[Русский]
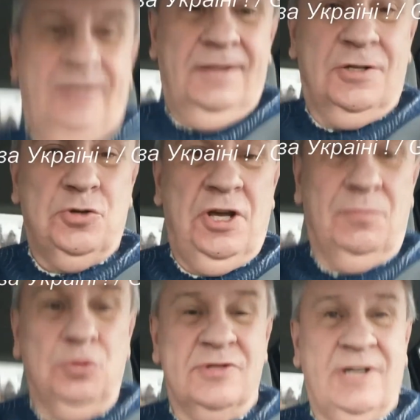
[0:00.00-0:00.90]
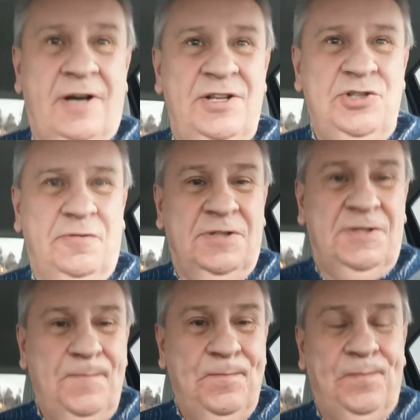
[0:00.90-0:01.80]
Так что я буду
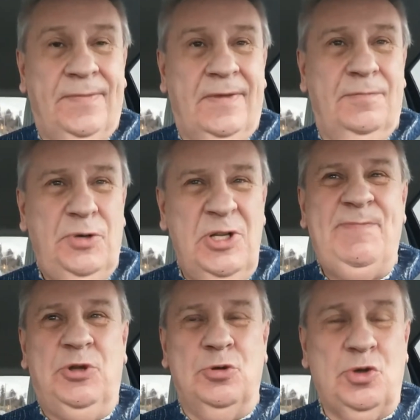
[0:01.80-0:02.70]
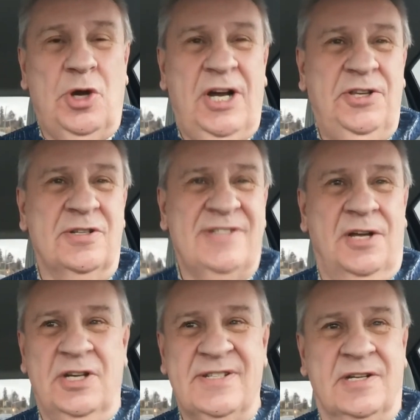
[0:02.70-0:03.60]
заканчивать. В принципе, то, что я хотел
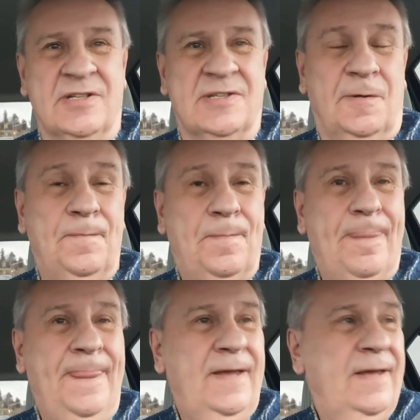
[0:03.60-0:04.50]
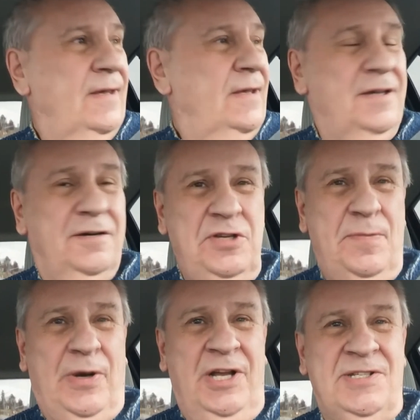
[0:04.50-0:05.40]
сказать, я сказал вне
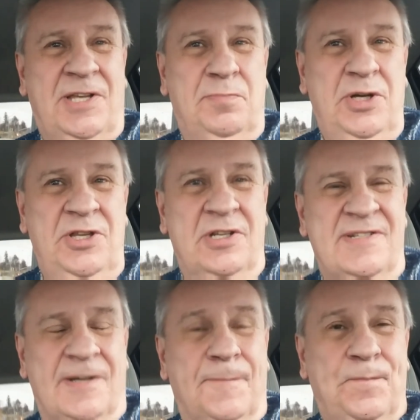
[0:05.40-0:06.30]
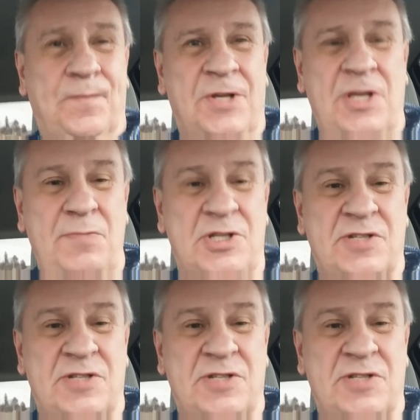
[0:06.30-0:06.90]
политики быть нельзя. Надо иметь